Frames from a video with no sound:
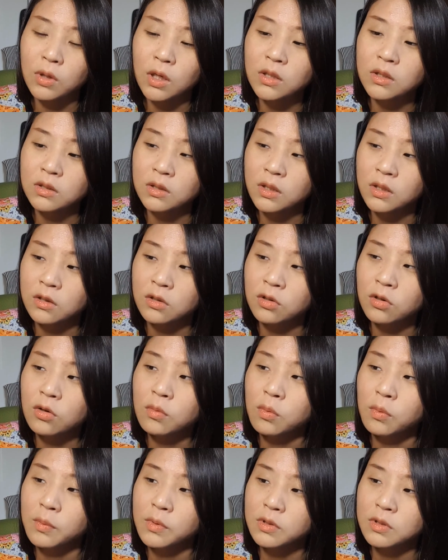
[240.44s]
하는데, 그걸
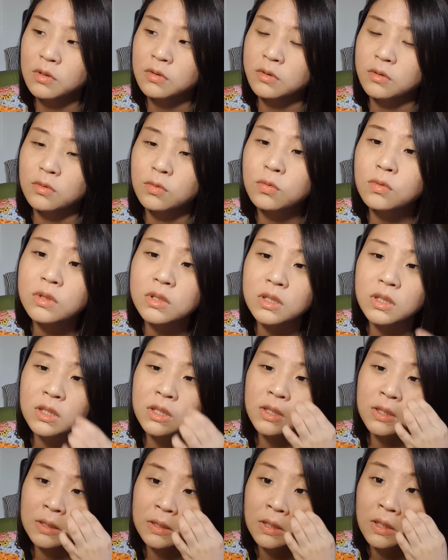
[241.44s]
보면서
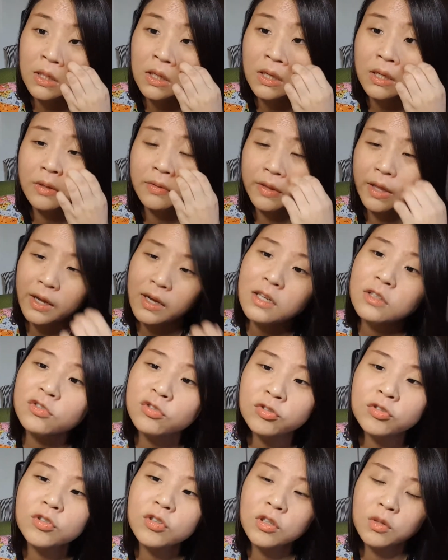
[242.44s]
솔직히 내가
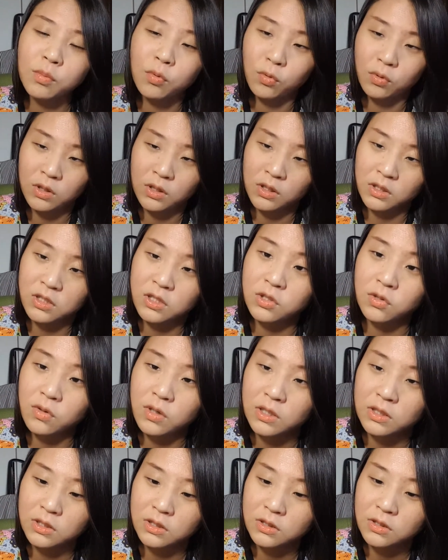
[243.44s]
수능을 보기
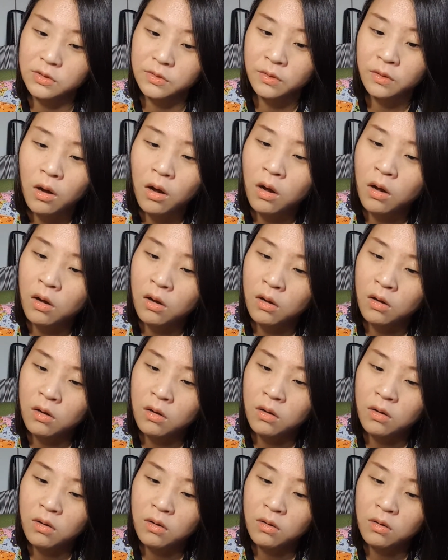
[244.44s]
직전까지는
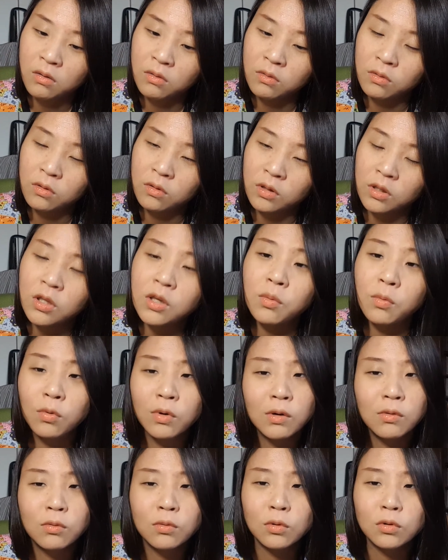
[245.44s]
이게
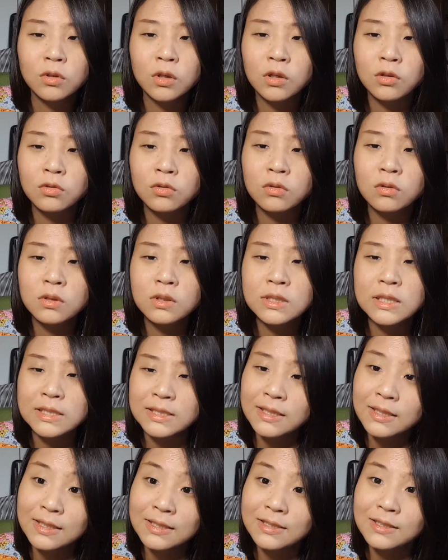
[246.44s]
뭐라고 어떻게
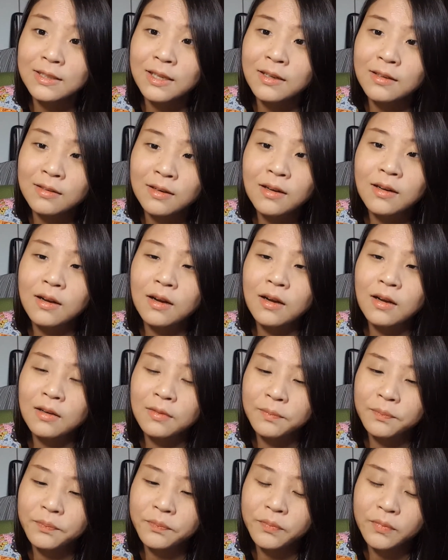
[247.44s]
자살까지 택을 할까
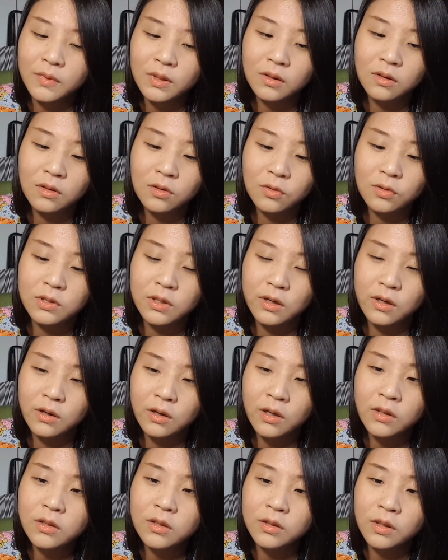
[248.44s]
그런 생각을
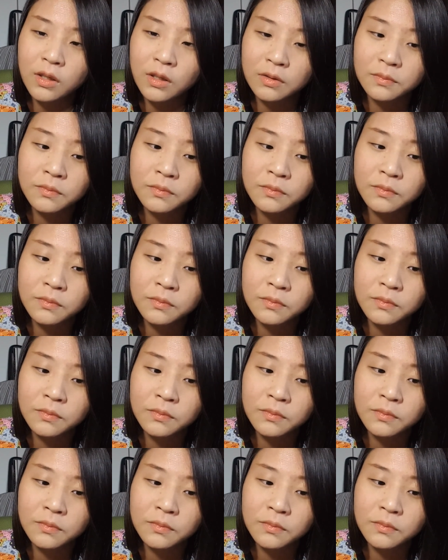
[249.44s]
했는데,